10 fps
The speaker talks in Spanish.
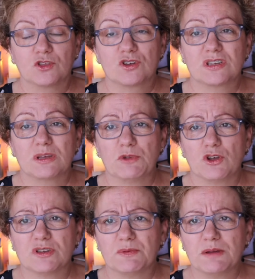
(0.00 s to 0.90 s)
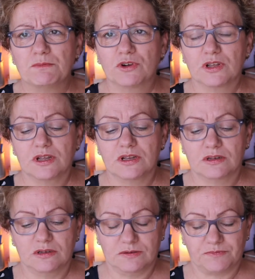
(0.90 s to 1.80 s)
no sé si me oís bien porque
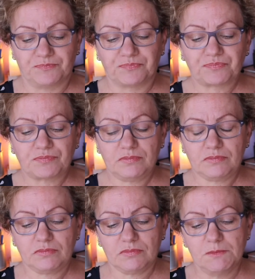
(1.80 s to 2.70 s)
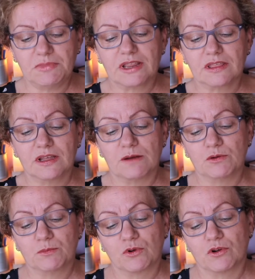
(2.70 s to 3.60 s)
me parece que
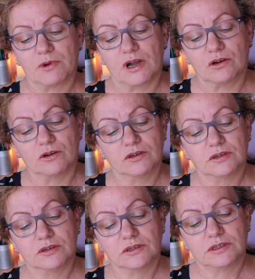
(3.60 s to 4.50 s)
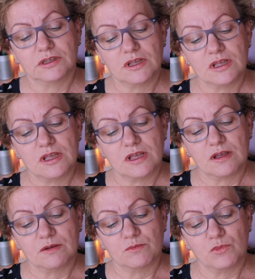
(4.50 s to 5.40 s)
hablo un poco bajo.
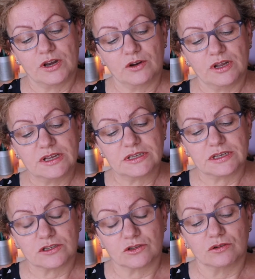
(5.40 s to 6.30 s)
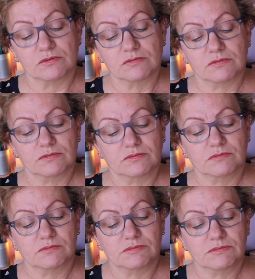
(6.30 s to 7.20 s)
Bueno, es esto,
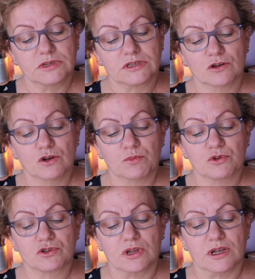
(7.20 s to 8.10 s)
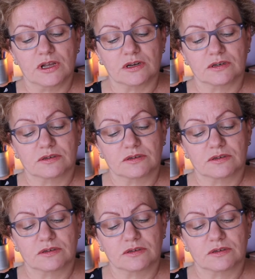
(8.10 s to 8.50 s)
es que no lo puedo sacar,